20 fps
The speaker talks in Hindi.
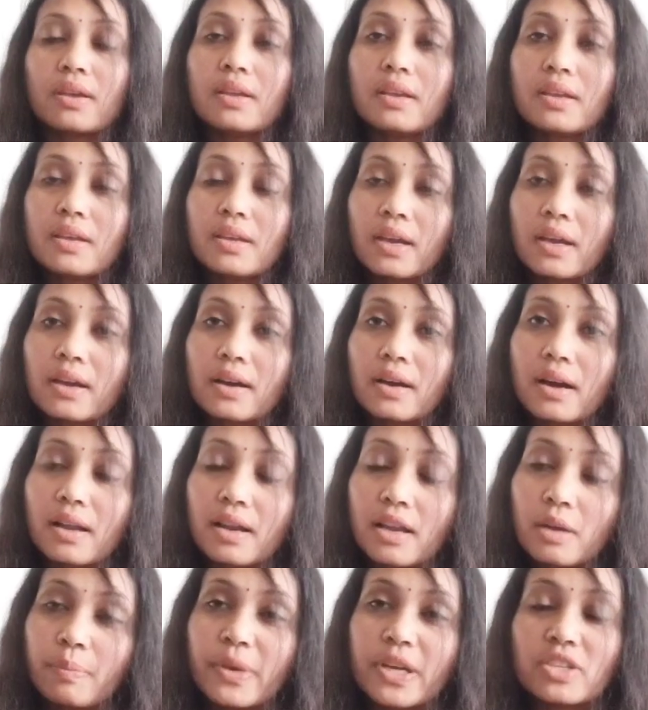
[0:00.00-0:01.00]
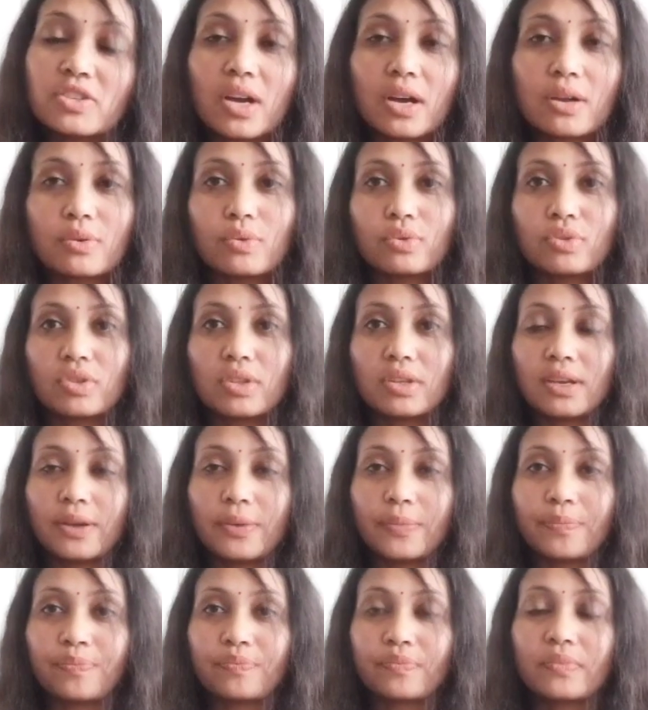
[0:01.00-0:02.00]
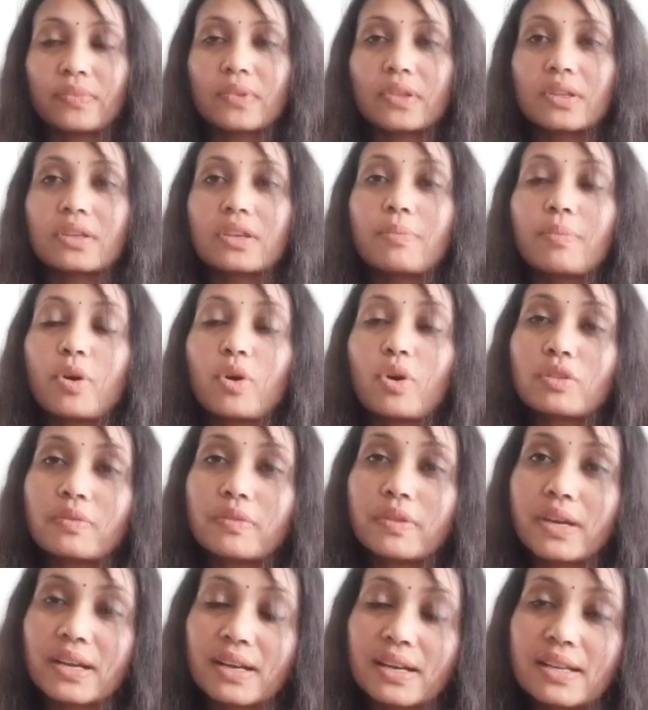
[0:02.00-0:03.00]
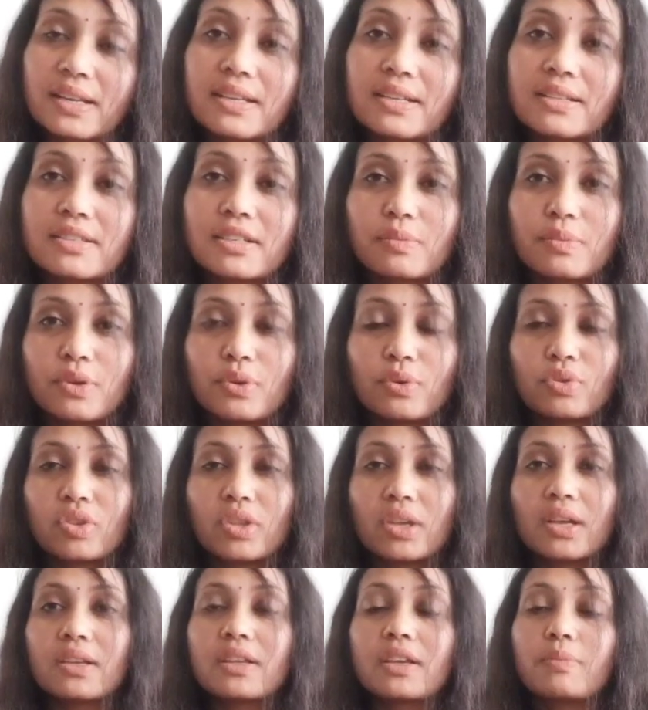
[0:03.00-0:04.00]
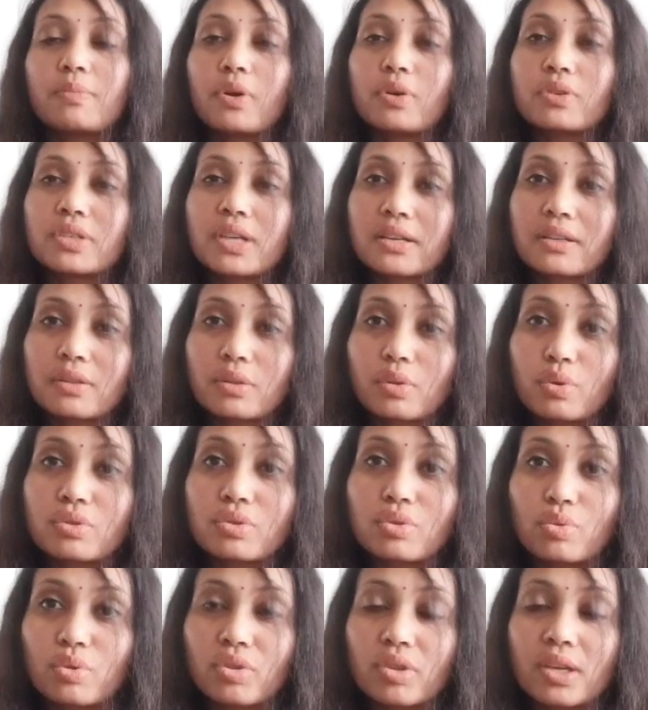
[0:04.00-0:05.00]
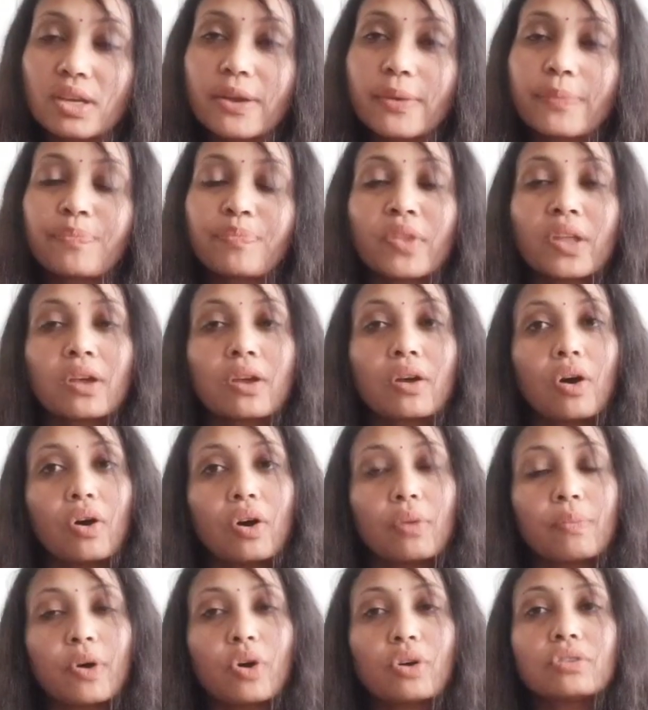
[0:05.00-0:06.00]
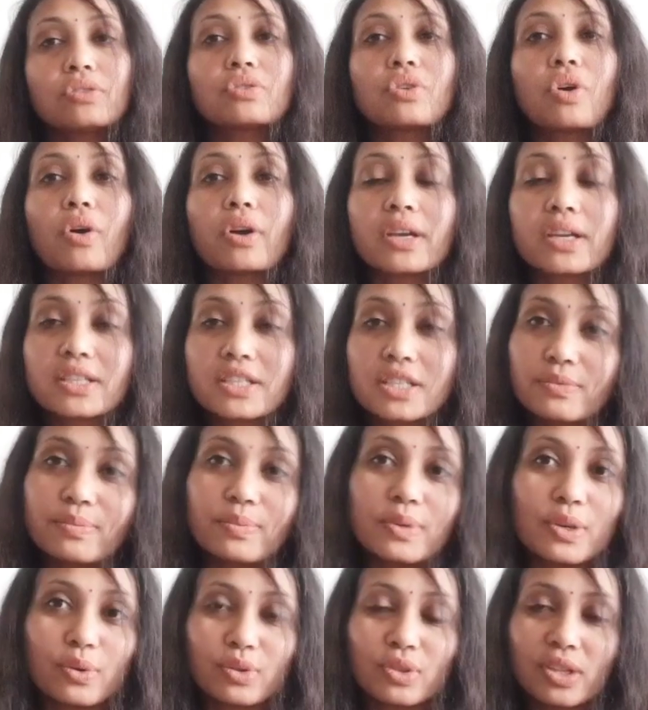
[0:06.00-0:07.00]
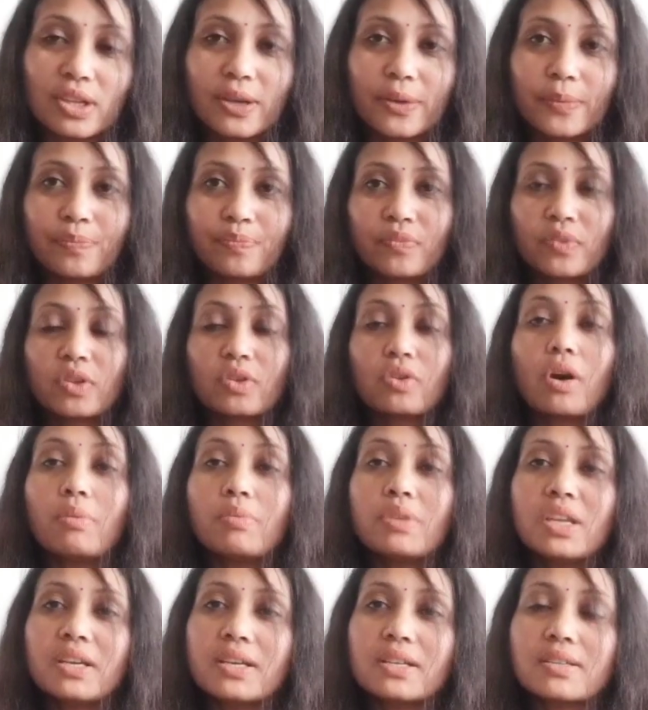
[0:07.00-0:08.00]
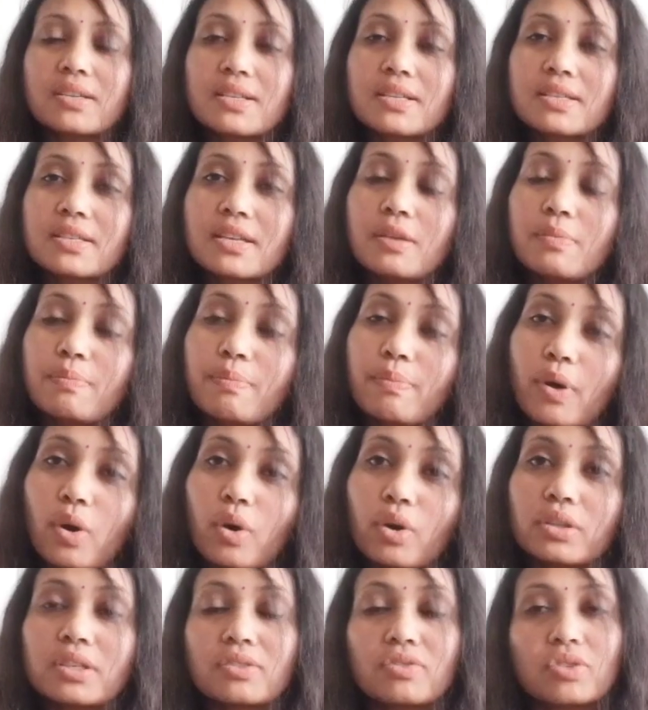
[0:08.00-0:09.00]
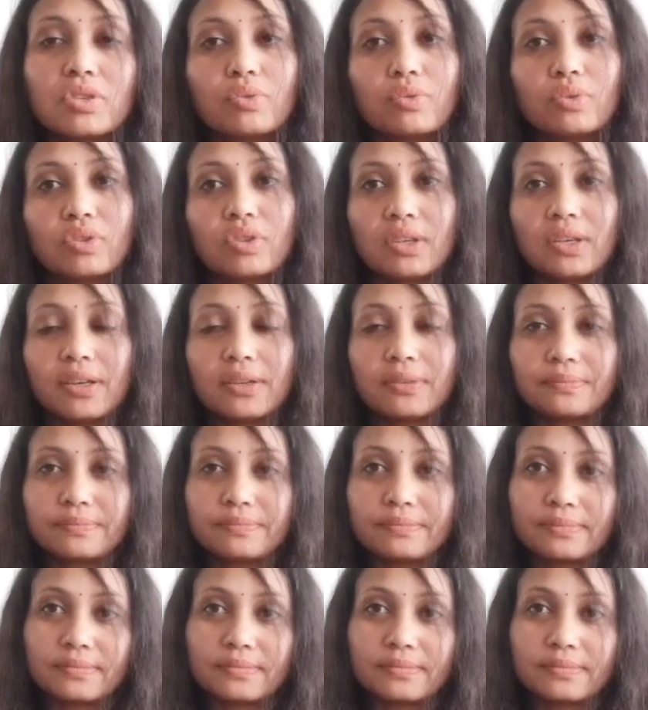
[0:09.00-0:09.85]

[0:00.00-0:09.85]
इनकी एक अलग पहचान होती है ये बहुत फ्रेंडली नेचर भी होते हैं इनके बहुत सारे दोस्त होते हैं और बहुत टॉकेटिव भी होते हैं कम्युनिकेशन स्किल बहुत अच्छी होती है